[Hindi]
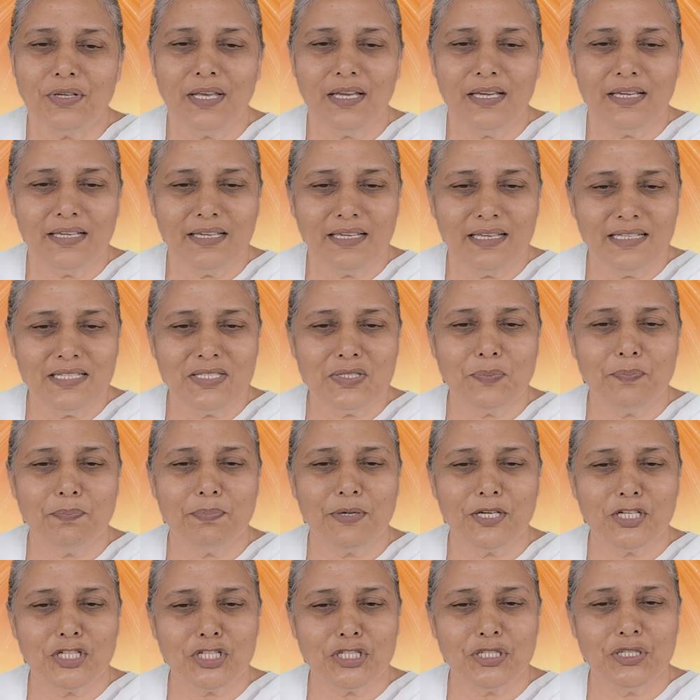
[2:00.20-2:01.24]
के किस
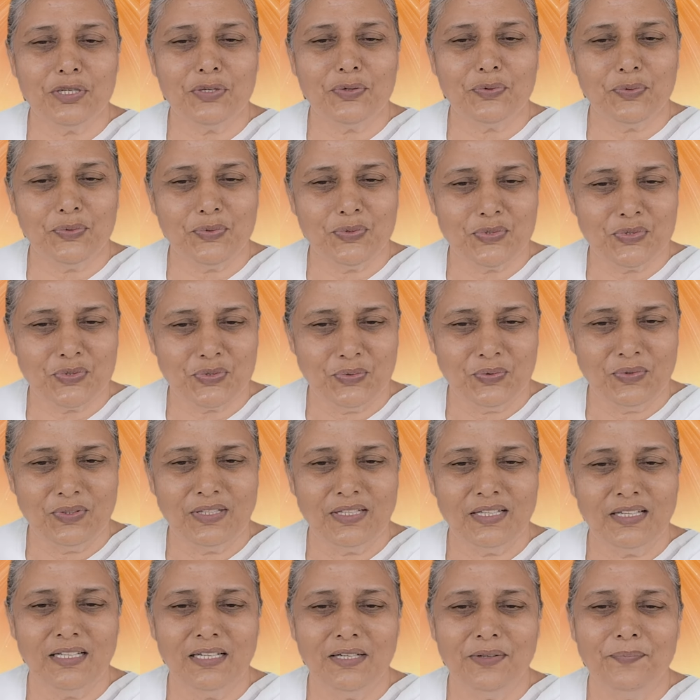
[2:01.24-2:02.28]
प्रश्न को
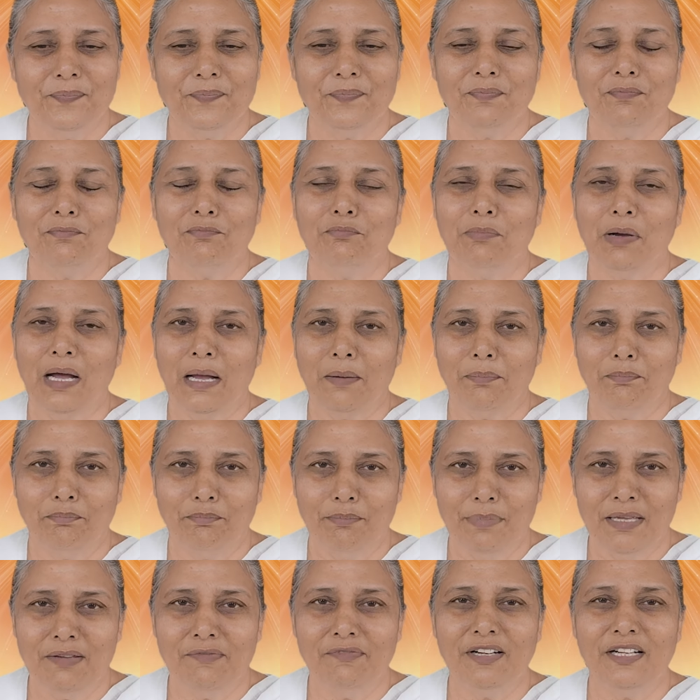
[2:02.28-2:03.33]
सुनकर बाप
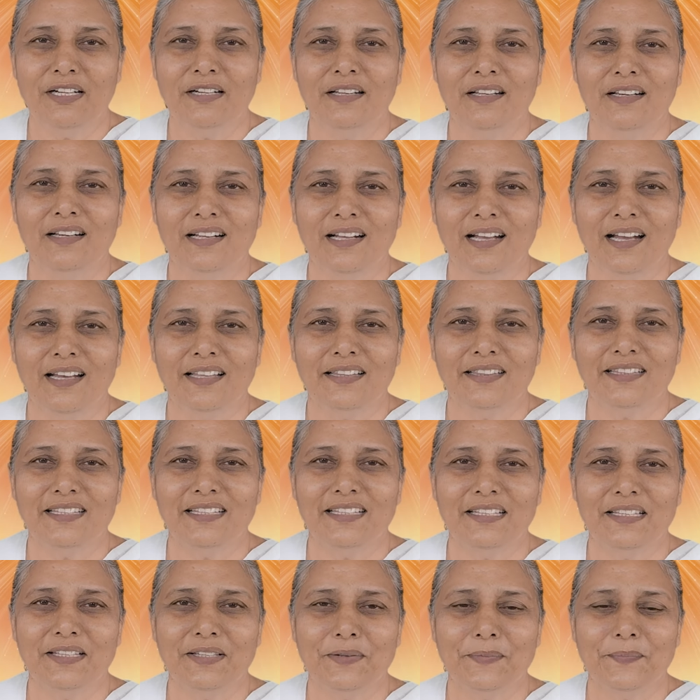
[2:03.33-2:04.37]
भी वंडर
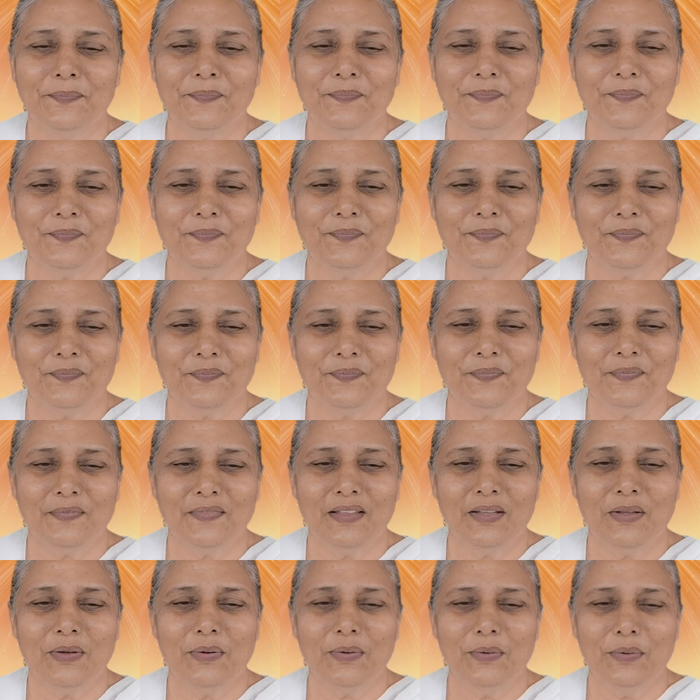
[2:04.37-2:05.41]
खाते हैं
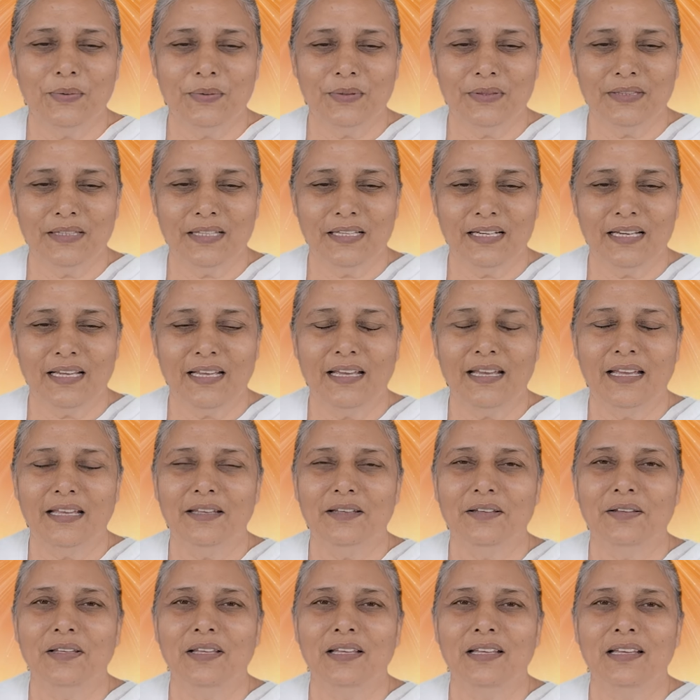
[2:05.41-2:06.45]
उत्तर है
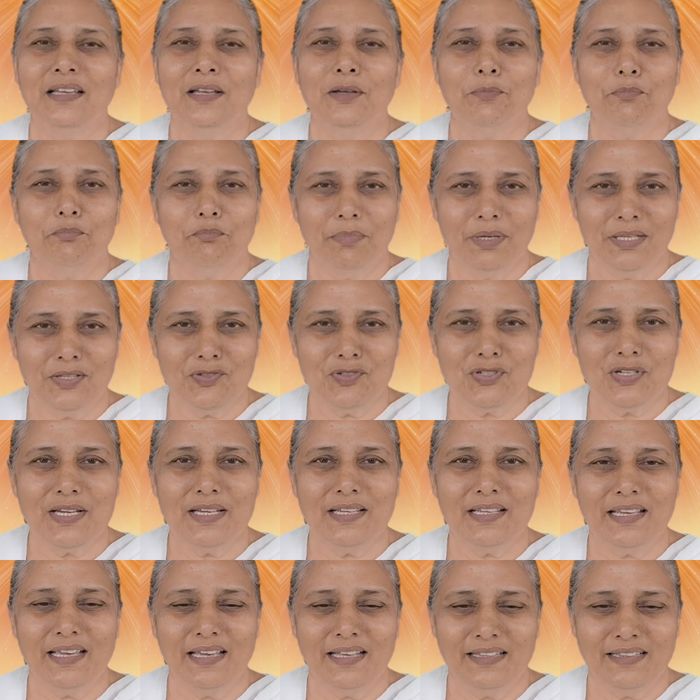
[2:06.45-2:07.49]

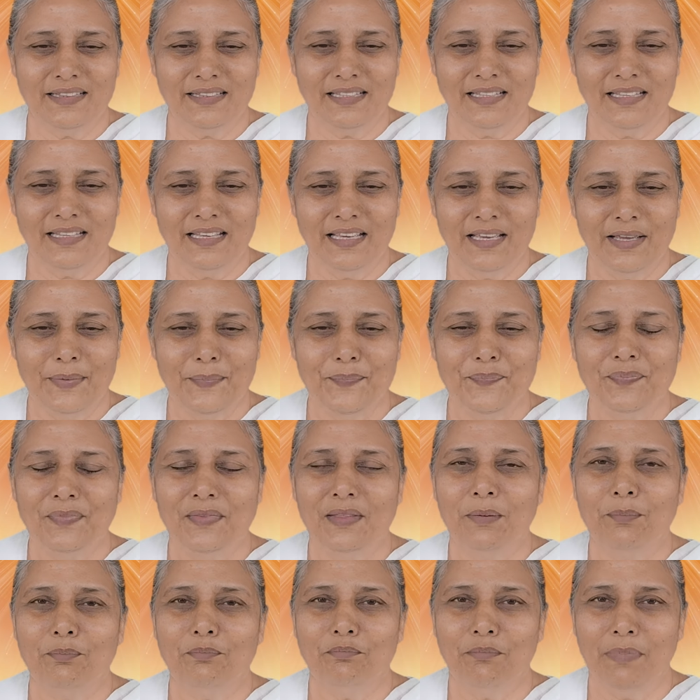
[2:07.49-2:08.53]
बच्चे कहते हैं
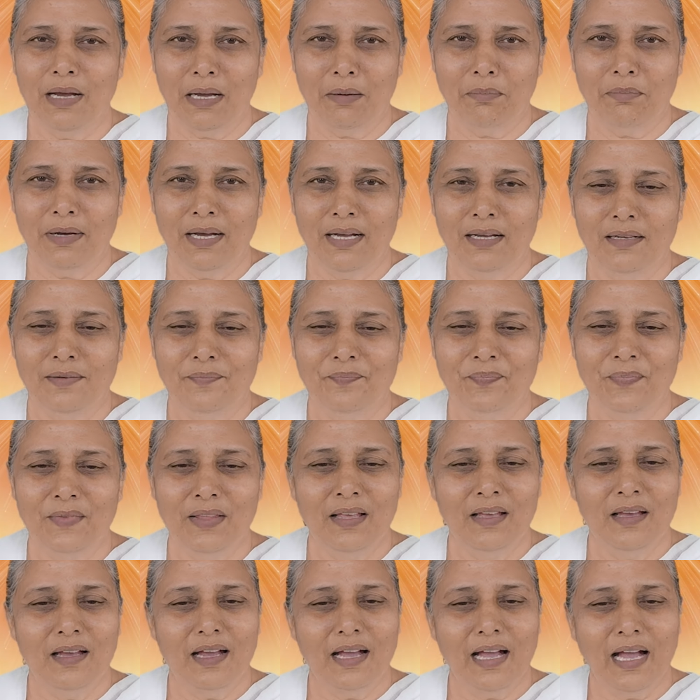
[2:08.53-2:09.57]
बाबा
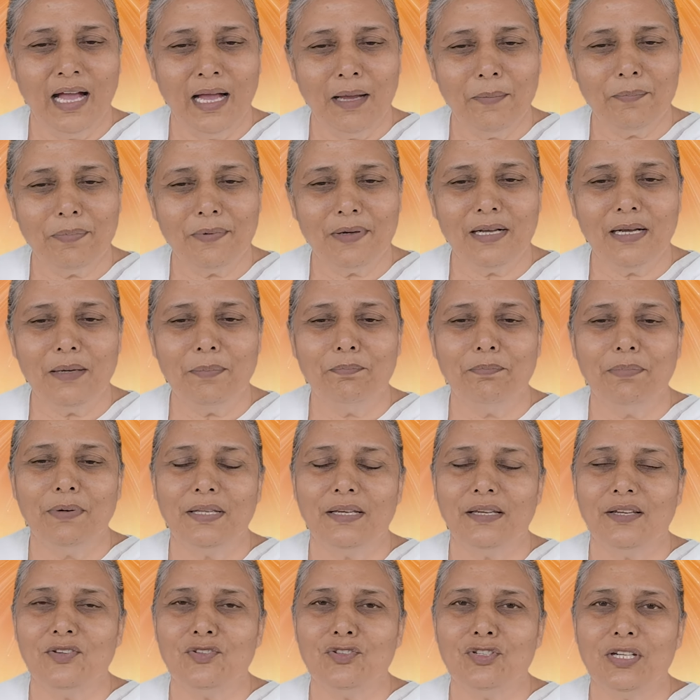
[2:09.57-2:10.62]
आपका
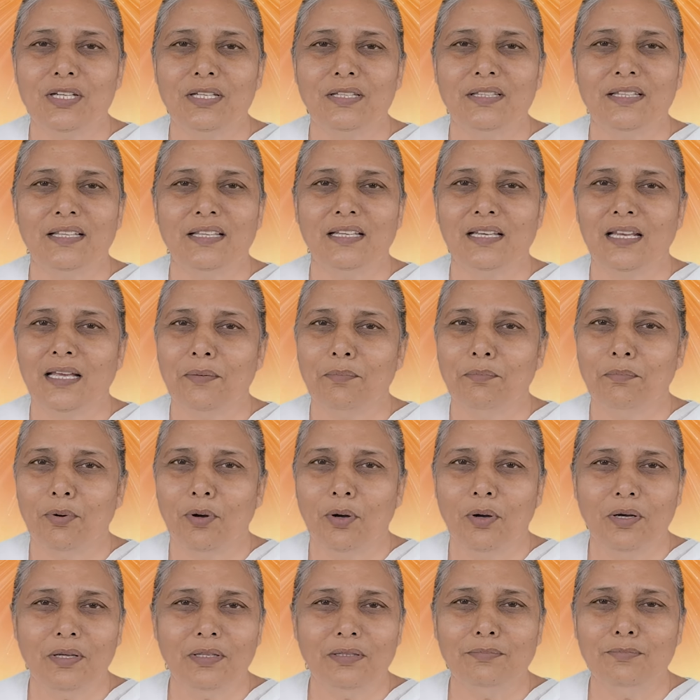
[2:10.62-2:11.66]
परिचय देना
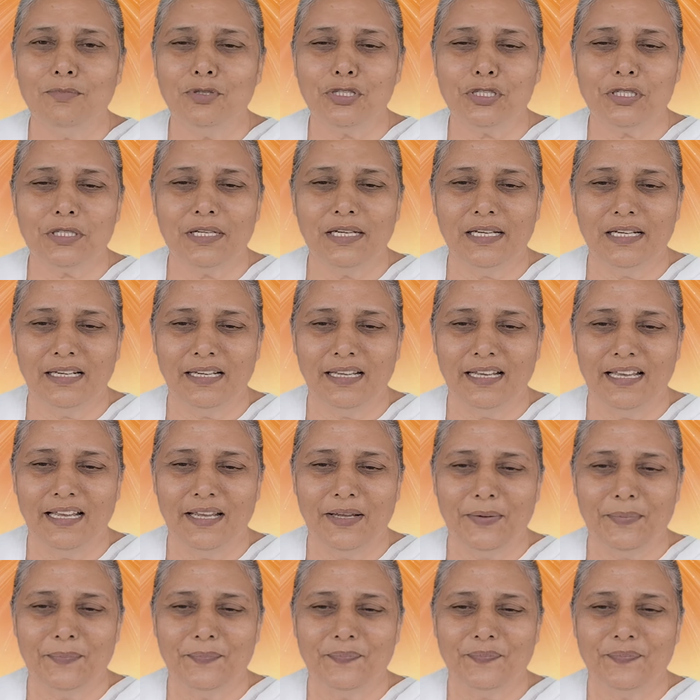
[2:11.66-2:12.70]
बहुत मुश्किल है